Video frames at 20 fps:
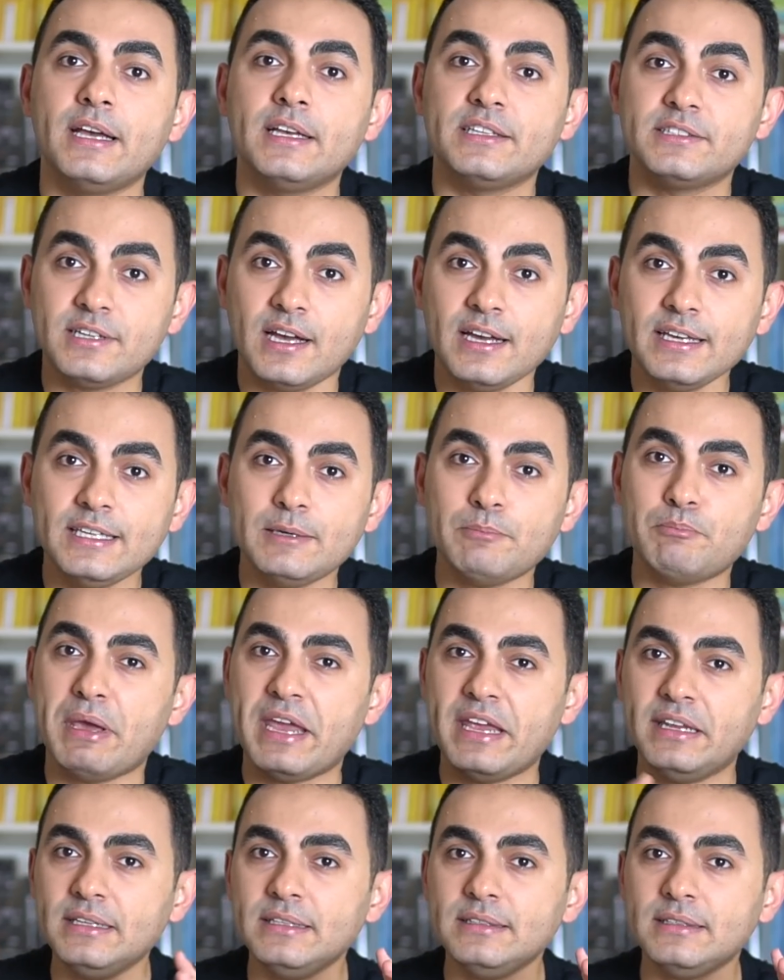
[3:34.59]
Sanki
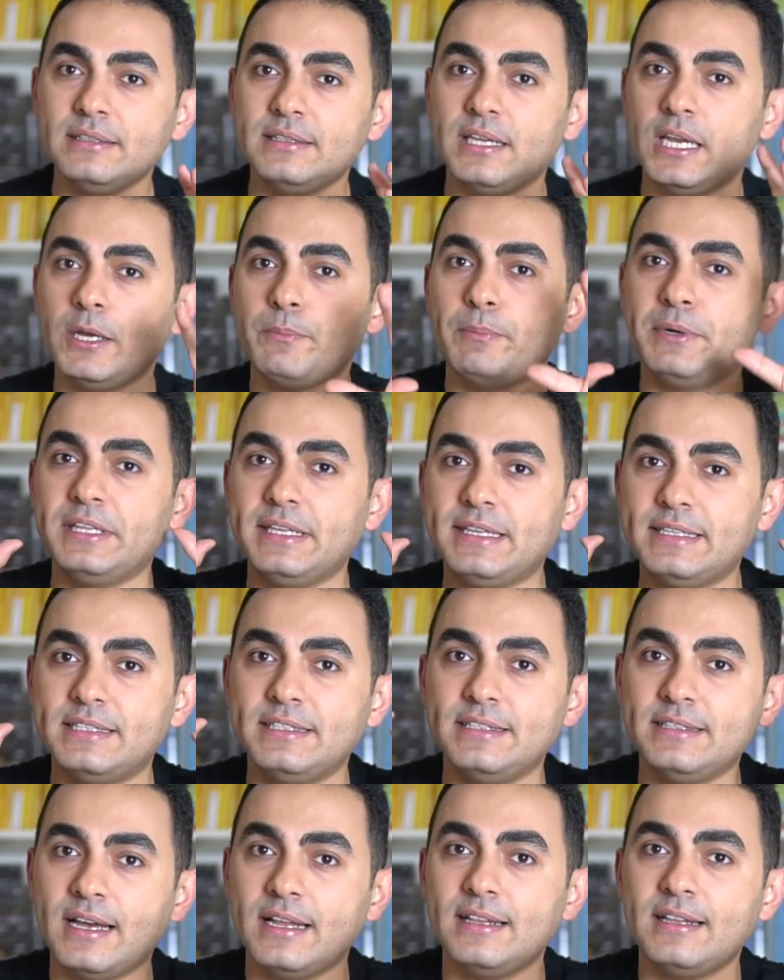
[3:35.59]
beyninle telepatik
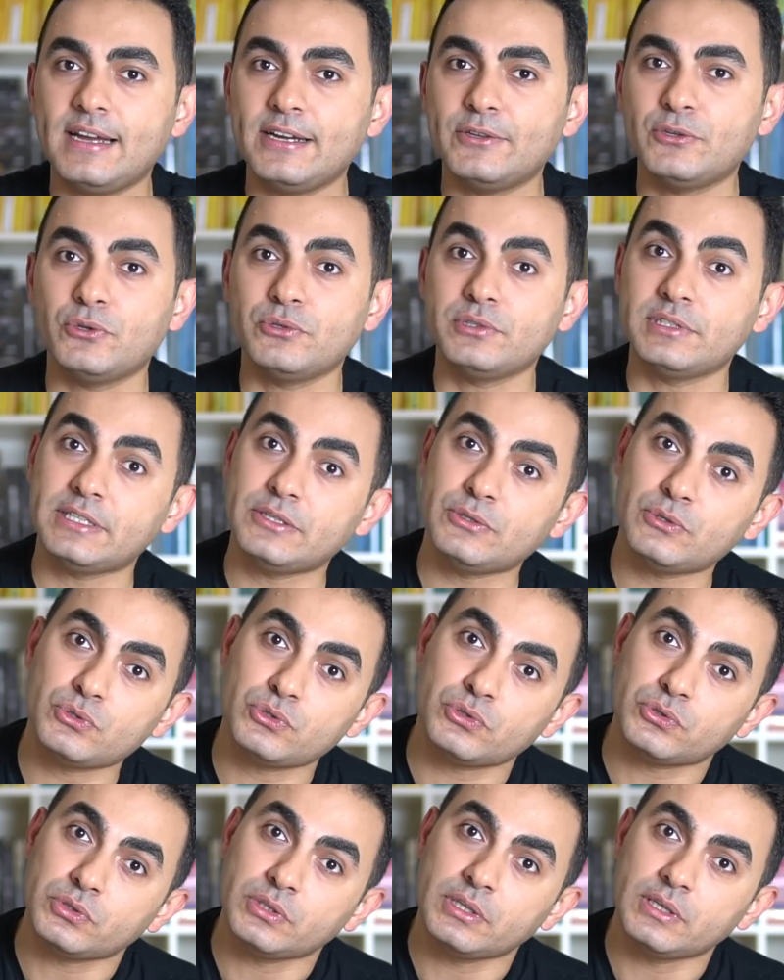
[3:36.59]
sinyaller
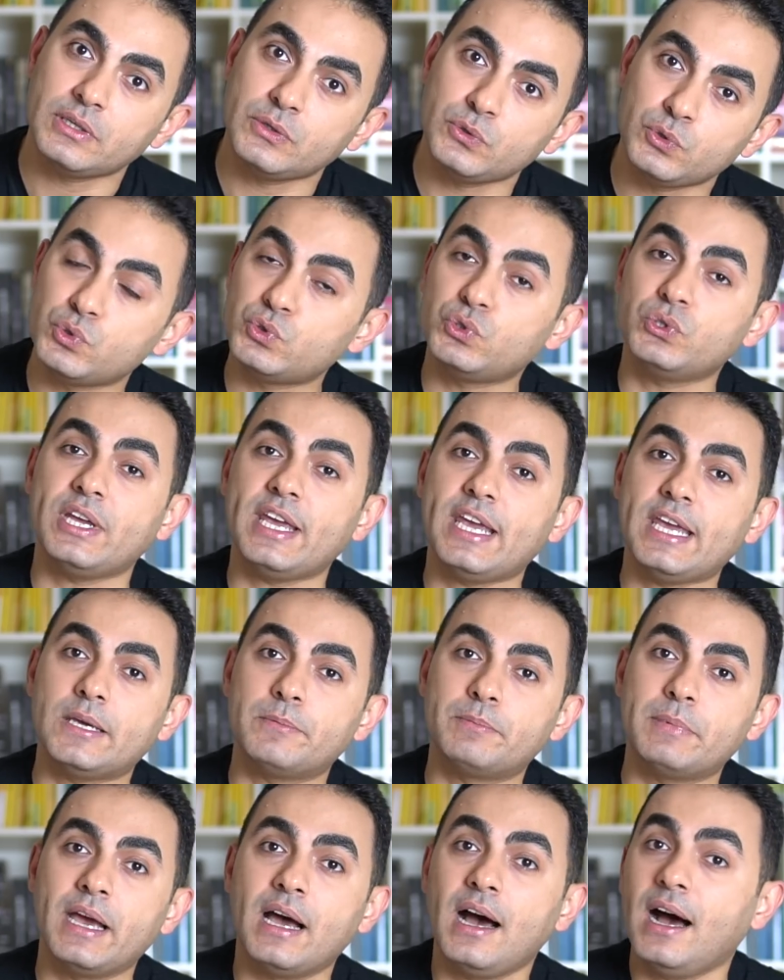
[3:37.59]
gönderiyorsun yüzünü
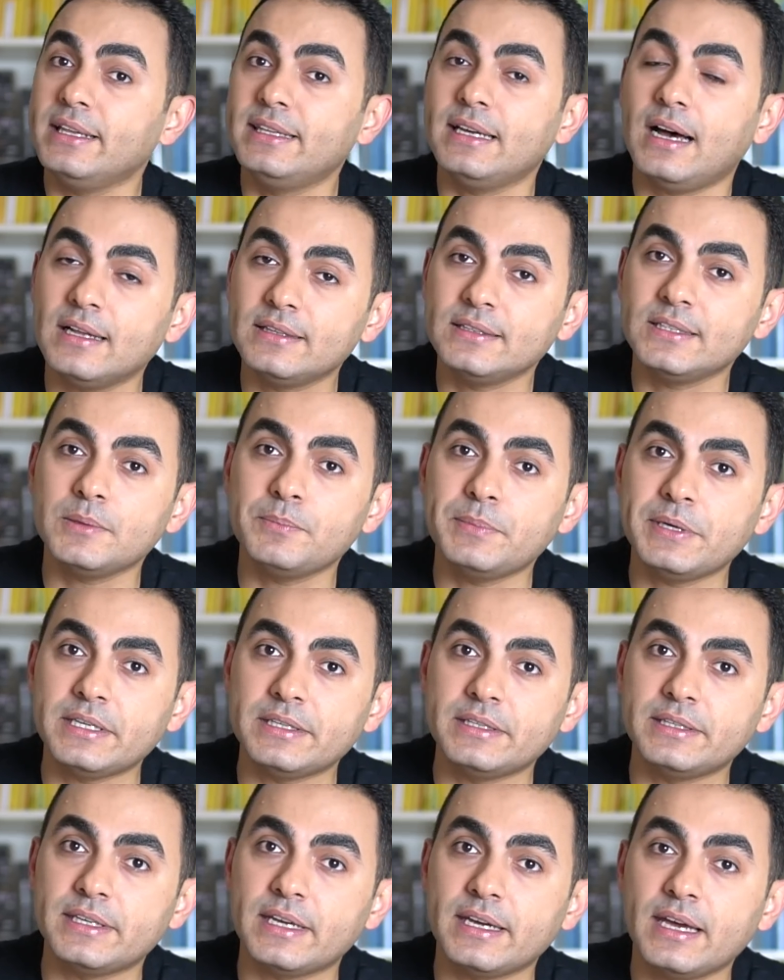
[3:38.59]
eğip hadi anla
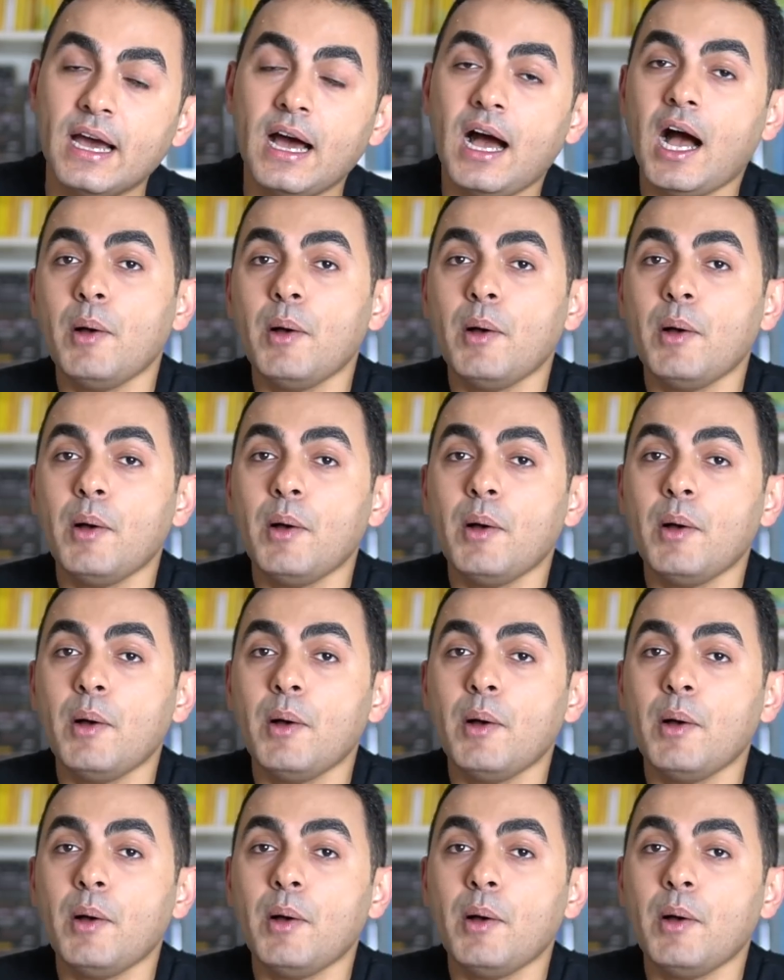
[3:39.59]
beni diye.